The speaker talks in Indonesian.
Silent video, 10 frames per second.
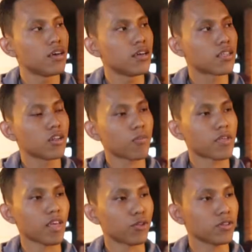
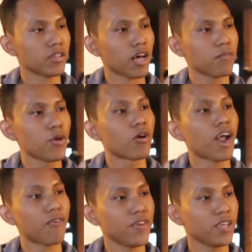Sinopsisnya itu tentang
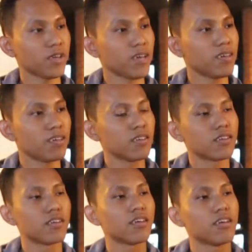biografi gitu ya
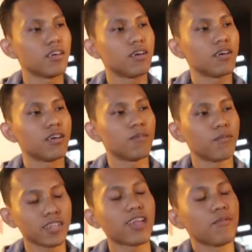
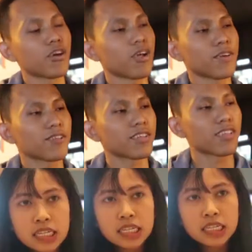mungkin dari biografinya.
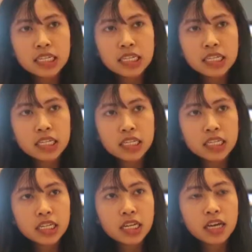Lain dengan
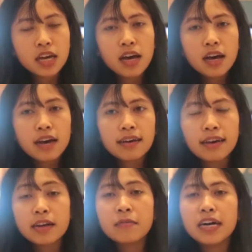Albi, Dewi
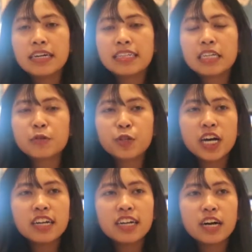lebih memilih film
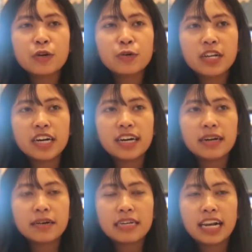Indonesia yang
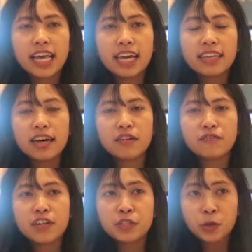berjudul Sweet
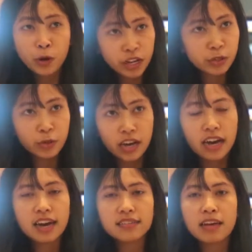Twenty yang dibintangi